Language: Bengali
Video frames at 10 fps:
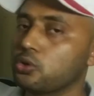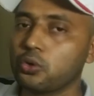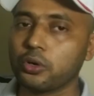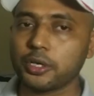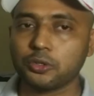
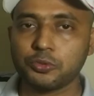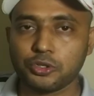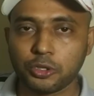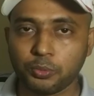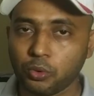যৌগকে তুমি
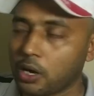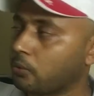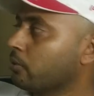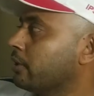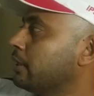যদি পুরাও
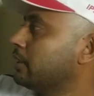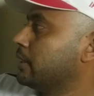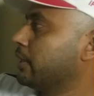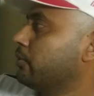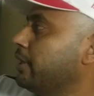
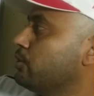দেখো এই